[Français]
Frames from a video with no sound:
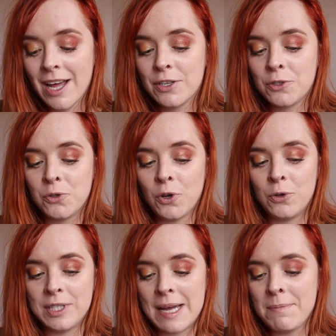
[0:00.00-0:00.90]
sur
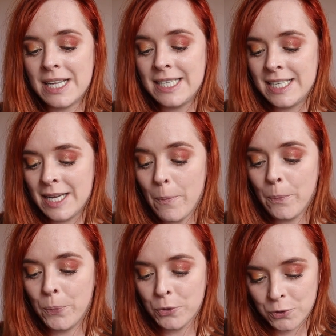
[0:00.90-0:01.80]
le thème des
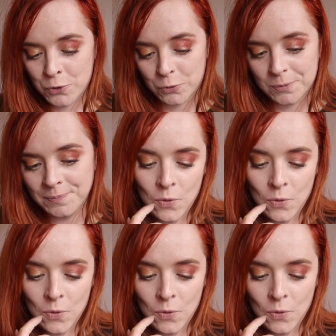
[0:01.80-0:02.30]
potions.